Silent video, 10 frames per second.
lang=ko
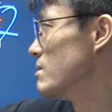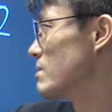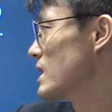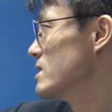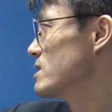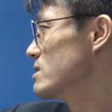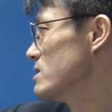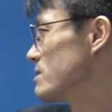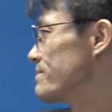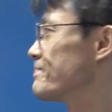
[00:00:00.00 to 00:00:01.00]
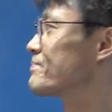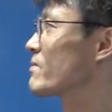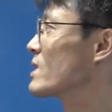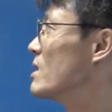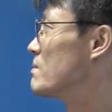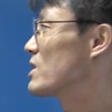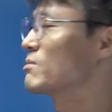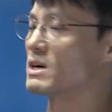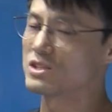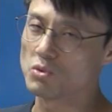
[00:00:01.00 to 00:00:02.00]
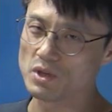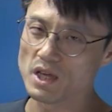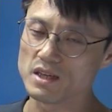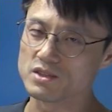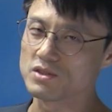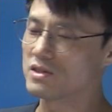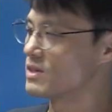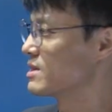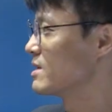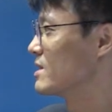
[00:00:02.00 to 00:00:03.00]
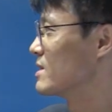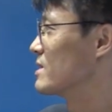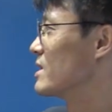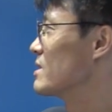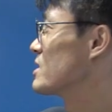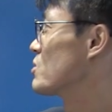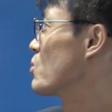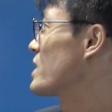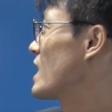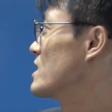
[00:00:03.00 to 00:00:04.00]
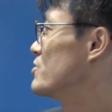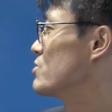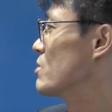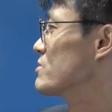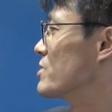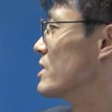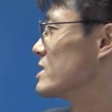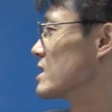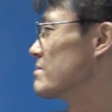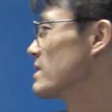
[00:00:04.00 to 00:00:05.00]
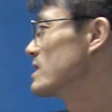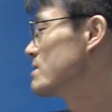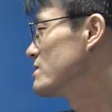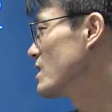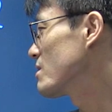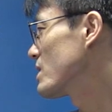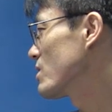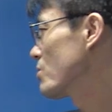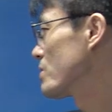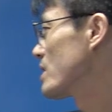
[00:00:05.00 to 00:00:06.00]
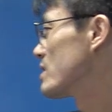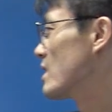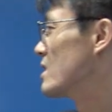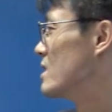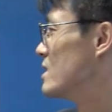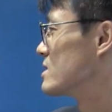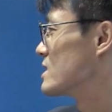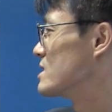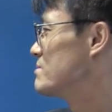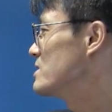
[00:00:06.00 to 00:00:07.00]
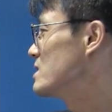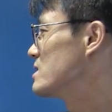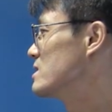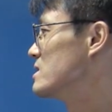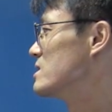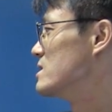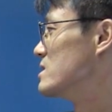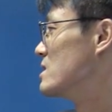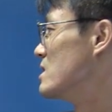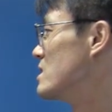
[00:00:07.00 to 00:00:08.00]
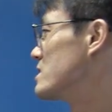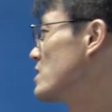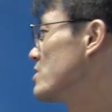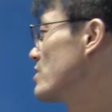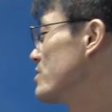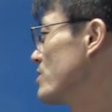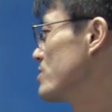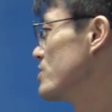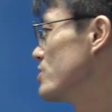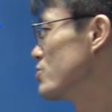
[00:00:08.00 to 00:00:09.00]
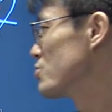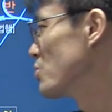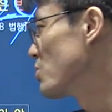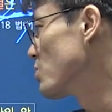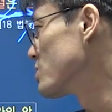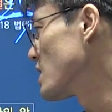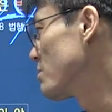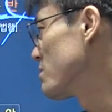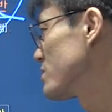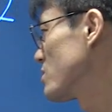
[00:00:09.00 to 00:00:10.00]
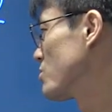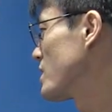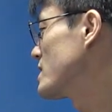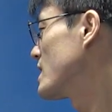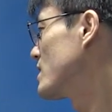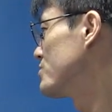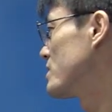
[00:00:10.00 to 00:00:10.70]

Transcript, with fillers: 판드는 판결을 반드시 공개해야겠죠. 네, 이건 공개 안 할 이유가 없는 거예요. 자, 재판의 심리와 판결을 공개한다. 자, 심리는 이런 이런 이런 이유로 자 법률 적 공개하지 아니할